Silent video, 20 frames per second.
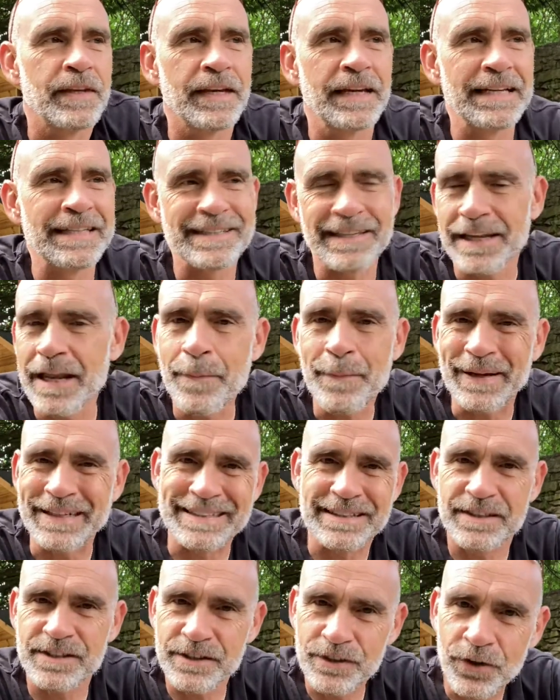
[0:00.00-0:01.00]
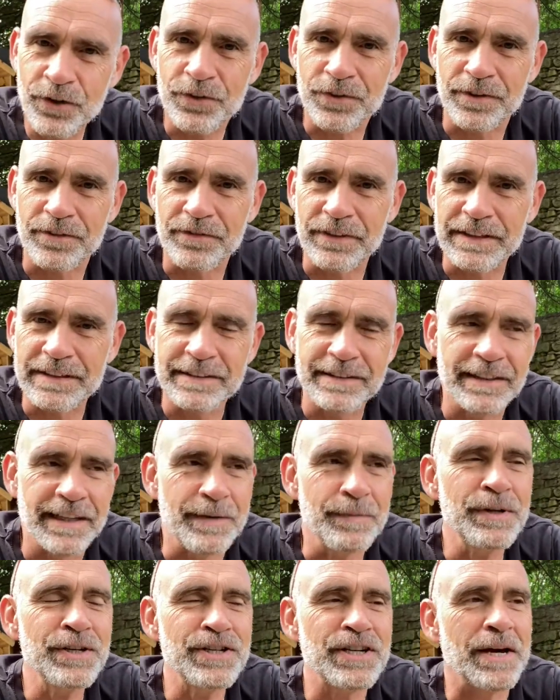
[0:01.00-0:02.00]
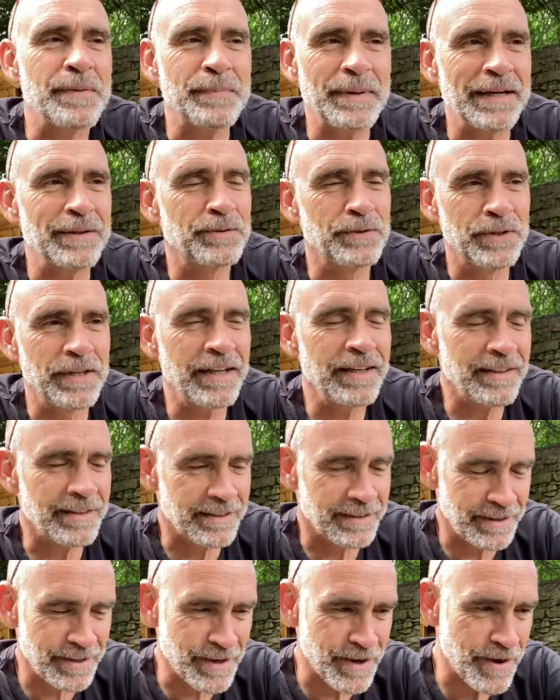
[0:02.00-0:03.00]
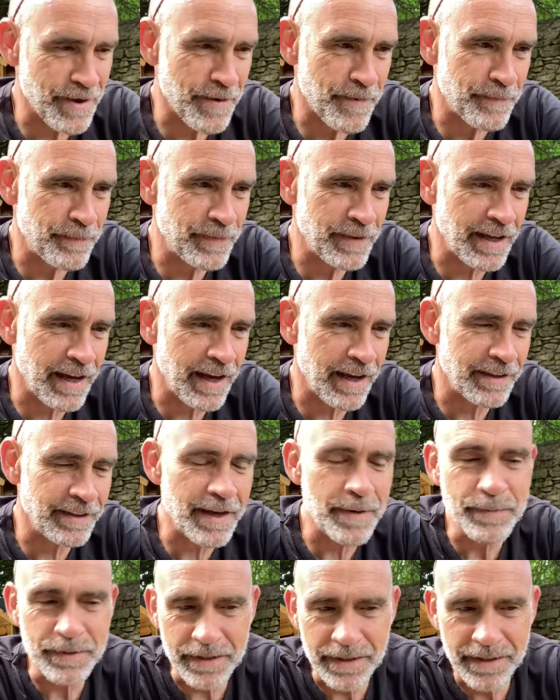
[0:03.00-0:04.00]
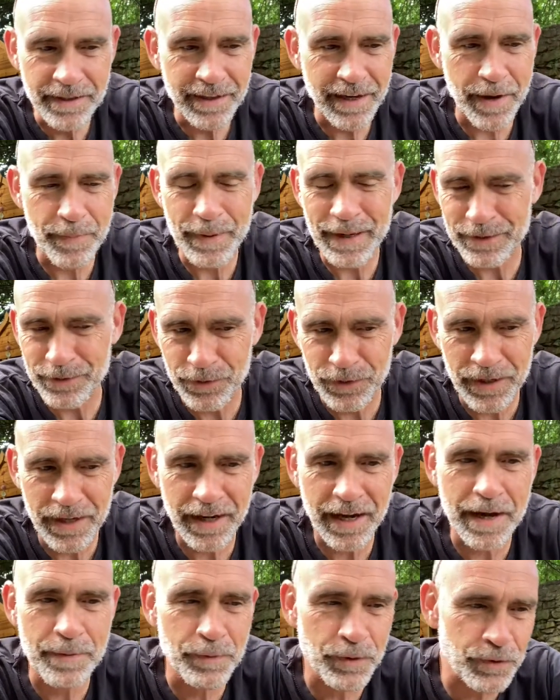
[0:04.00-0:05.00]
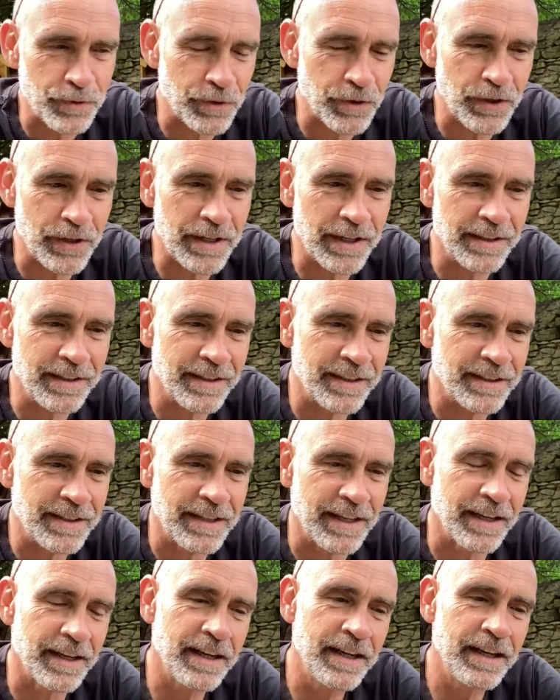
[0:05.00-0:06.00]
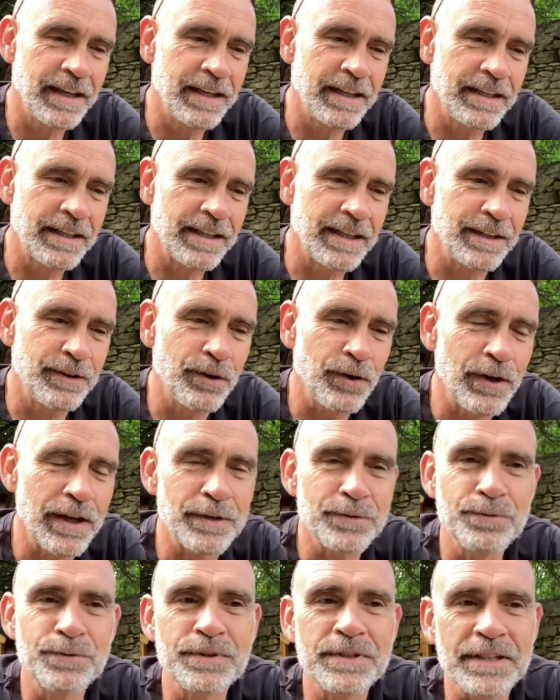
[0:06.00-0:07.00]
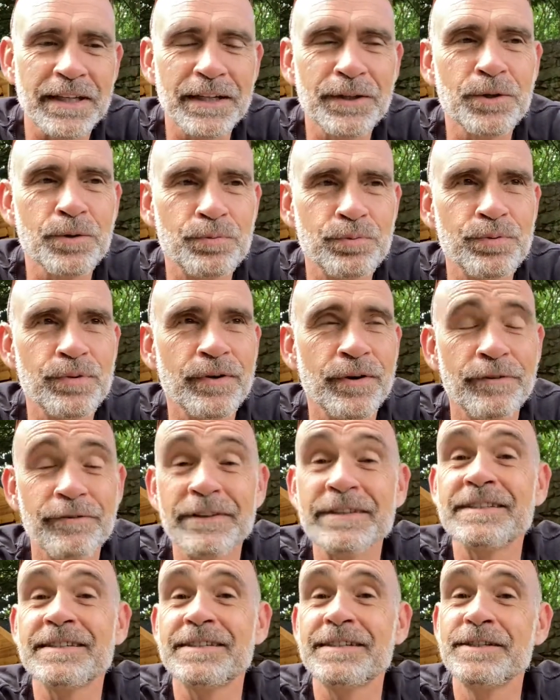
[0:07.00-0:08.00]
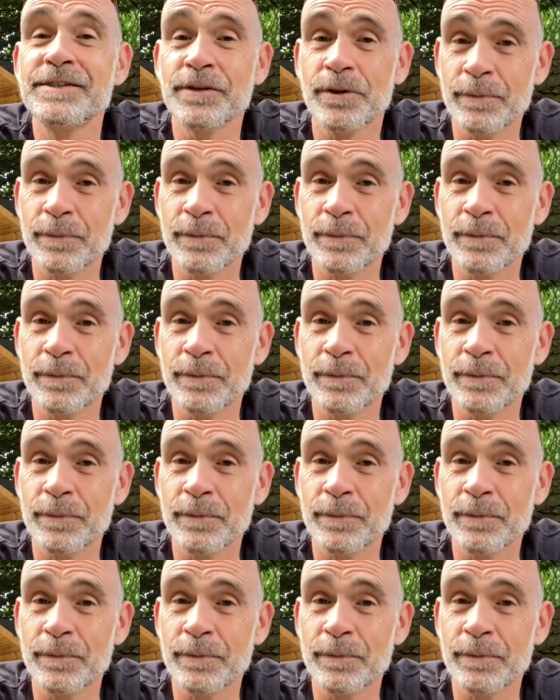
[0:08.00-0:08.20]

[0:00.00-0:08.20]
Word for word: Et ça n'a pas de sens en fait. Et moi j'ai un partenaire, euh, un ami, un partenaire, un mentor, quelqu'un qui est, qui est dans l'industrie depuis 26 euh, ans